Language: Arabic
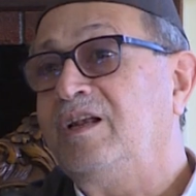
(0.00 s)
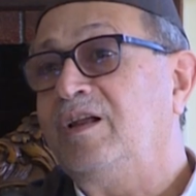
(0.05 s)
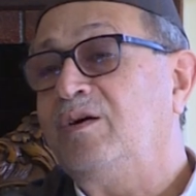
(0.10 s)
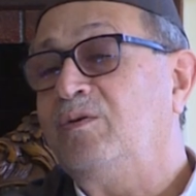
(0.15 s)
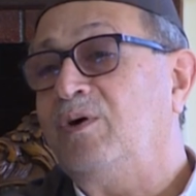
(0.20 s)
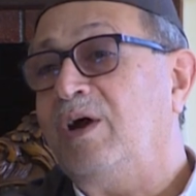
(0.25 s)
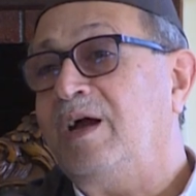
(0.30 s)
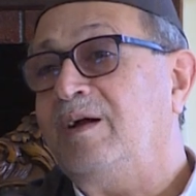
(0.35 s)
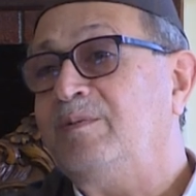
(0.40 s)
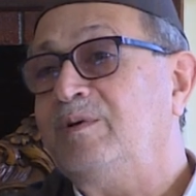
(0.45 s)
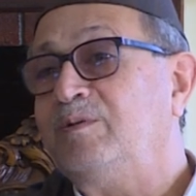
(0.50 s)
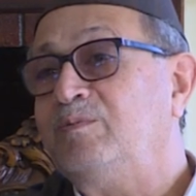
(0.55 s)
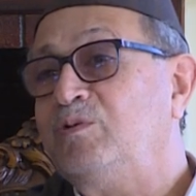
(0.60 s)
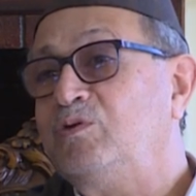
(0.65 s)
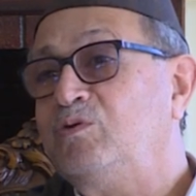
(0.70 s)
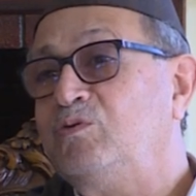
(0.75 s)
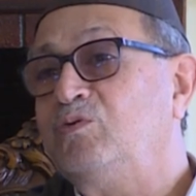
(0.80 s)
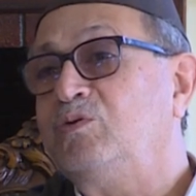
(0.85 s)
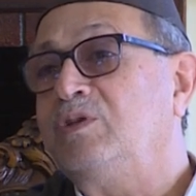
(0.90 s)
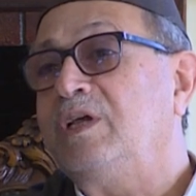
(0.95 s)
له أحمد بن
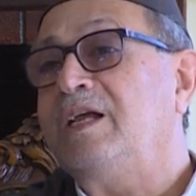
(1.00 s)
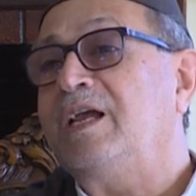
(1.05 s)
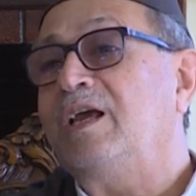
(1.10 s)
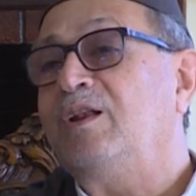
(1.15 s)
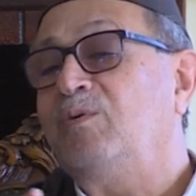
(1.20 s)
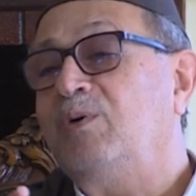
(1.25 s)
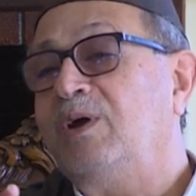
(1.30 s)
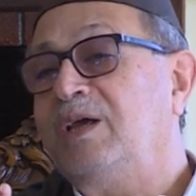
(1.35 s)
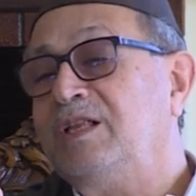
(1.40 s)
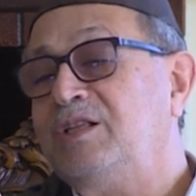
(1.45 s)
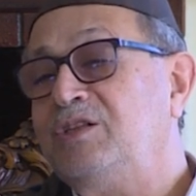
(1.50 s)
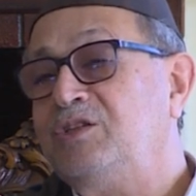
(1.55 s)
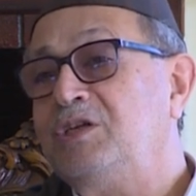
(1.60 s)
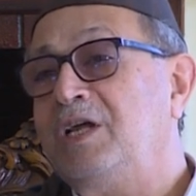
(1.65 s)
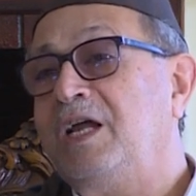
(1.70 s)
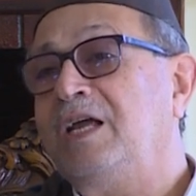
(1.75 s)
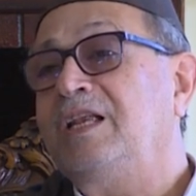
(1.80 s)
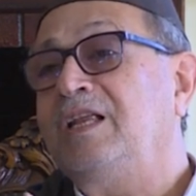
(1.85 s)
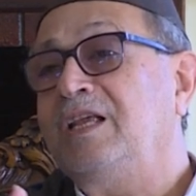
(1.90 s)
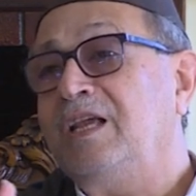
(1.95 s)
سودة كان الوالد
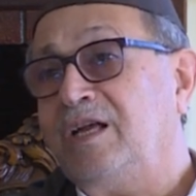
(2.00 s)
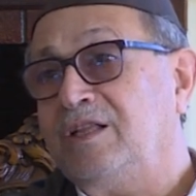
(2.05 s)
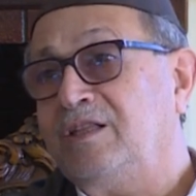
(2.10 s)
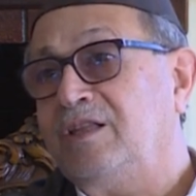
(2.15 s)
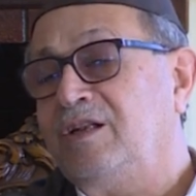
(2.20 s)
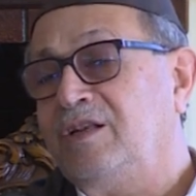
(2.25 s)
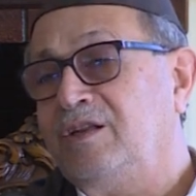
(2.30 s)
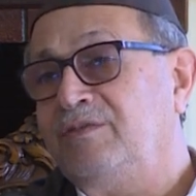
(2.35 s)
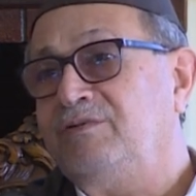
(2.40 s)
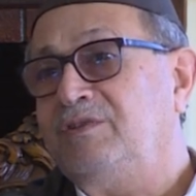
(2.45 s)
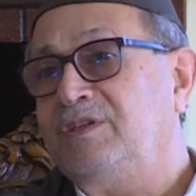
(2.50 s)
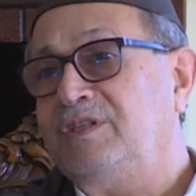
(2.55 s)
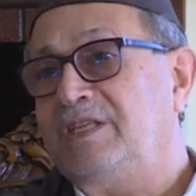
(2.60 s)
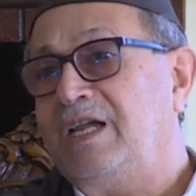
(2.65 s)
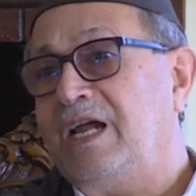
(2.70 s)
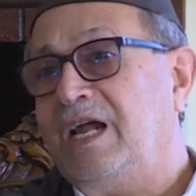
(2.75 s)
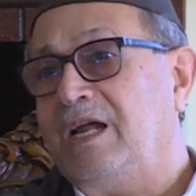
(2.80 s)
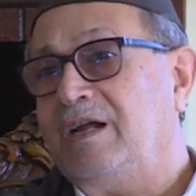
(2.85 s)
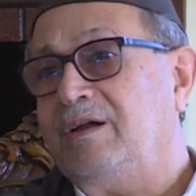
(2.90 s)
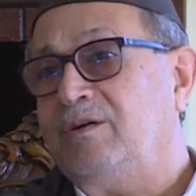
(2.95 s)
جاء ليحضر
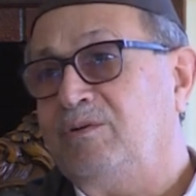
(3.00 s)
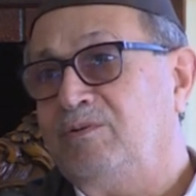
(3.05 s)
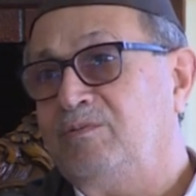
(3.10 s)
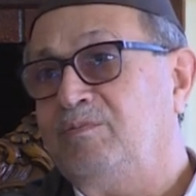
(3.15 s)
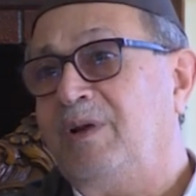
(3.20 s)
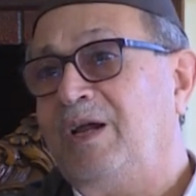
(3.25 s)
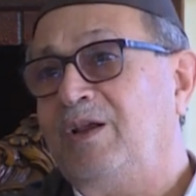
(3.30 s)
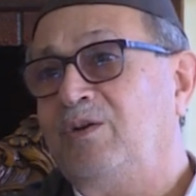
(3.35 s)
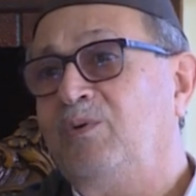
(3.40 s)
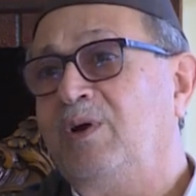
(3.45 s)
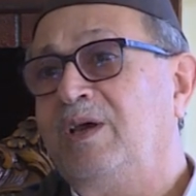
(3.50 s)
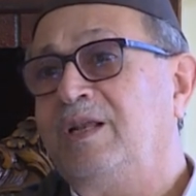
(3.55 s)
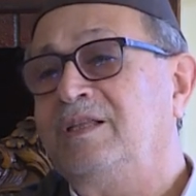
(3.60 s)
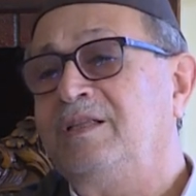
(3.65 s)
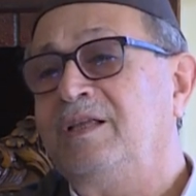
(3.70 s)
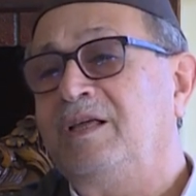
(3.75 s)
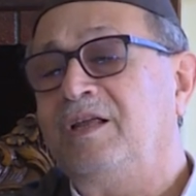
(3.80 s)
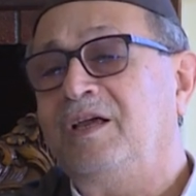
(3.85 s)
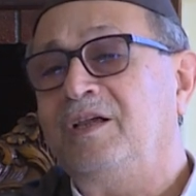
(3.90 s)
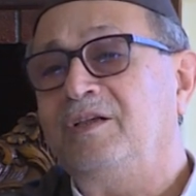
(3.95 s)
الافتتاح كنت مع
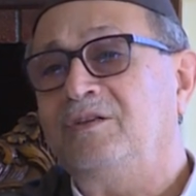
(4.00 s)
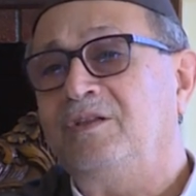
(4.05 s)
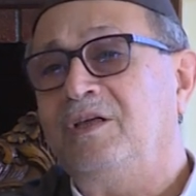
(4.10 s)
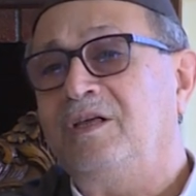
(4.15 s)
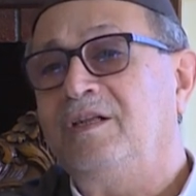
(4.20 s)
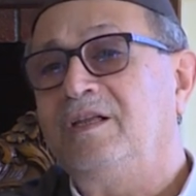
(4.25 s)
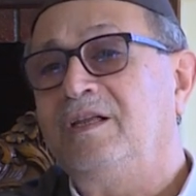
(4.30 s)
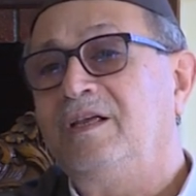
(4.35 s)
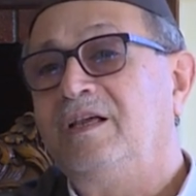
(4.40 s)
الوالد أنا أيضا